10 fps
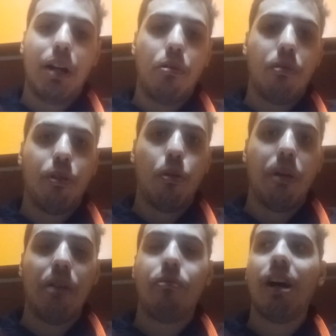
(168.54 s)
la
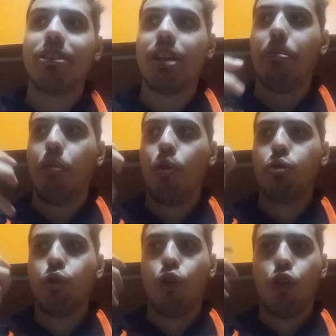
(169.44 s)
forma l'hanno fatta,
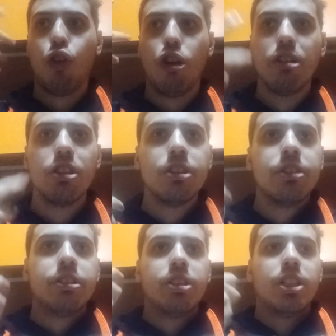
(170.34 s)
molto,
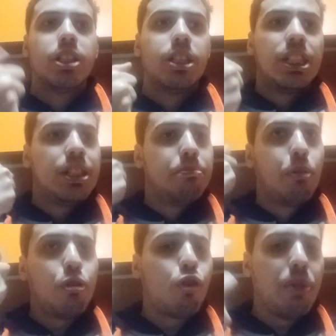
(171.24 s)

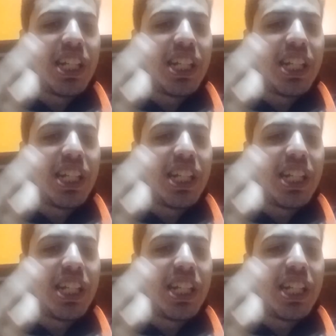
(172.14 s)
molto